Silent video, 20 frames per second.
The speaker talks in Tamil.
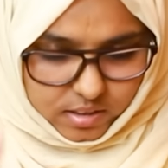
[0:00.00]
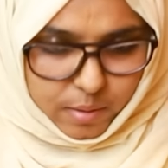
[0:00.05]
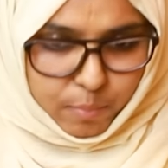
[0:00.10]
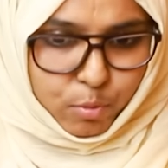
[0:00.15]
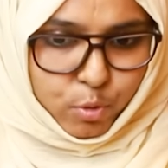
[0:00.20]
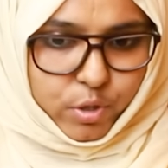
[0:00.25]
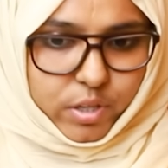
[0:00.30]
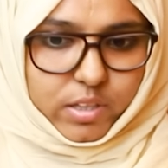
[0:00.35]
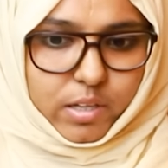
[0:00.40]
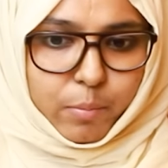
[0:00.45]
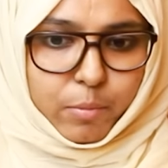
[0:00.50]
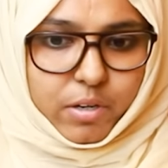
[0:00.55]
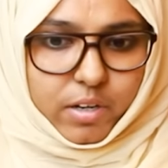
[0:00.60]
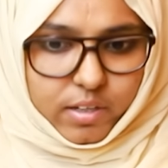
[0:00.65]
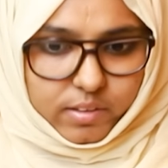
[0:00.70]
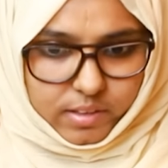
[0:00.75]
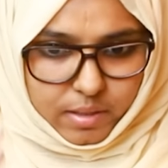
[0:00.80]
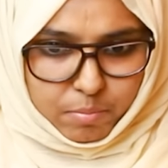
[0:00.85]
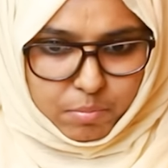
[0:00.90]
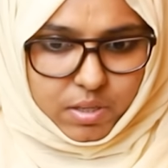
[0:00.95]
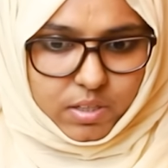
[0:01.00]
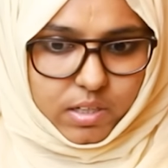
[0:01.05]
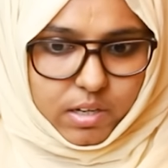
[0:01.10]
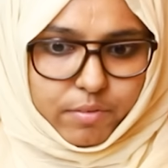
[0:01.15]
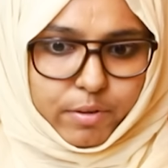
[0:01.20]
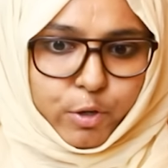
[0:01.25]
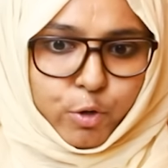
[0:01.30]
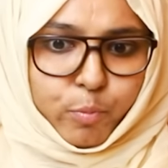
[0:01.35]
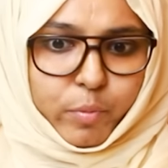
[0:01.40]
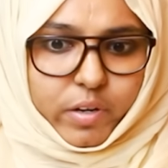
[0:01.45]
நம்மளுடைய தமிழினத்தை மீட்க
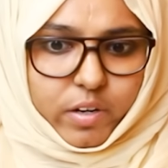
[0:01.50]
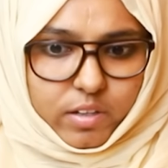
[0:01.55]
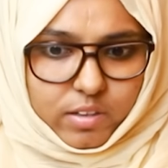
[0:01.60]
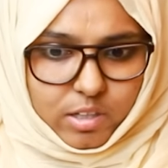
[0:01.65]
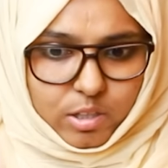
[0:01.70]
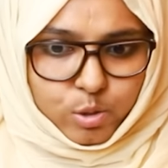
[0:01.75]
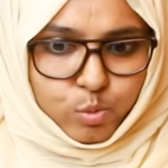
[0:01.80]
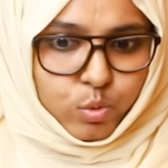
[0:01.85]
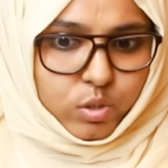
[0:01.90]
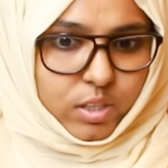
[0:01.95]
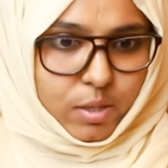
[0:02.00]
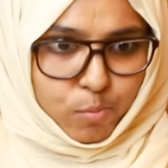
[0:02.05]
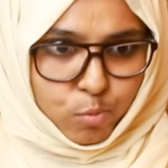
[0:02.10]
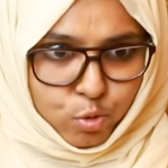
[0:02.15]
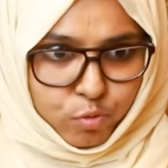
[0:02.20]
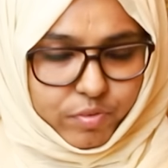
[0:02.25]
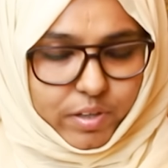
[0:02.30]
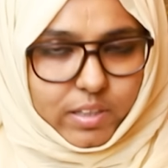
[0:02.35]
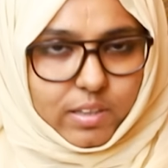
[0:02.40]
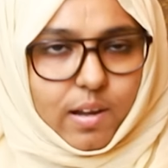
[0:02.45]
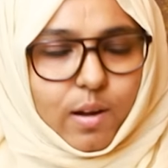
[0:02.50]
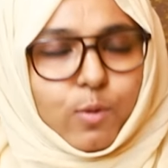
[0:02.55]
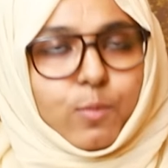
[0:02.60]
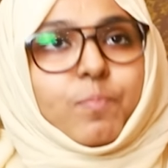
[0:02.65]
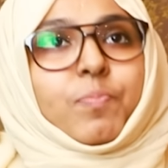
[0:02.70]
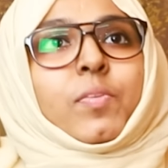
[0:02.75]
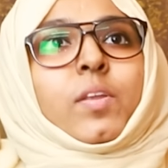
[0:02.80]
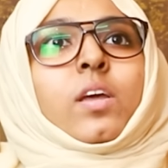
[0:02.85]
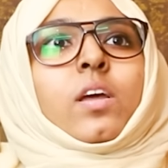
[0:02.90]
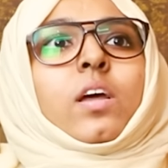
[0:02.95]
வேண்டும் என்ற தத்துவத்தை முன்வைத்தாலும்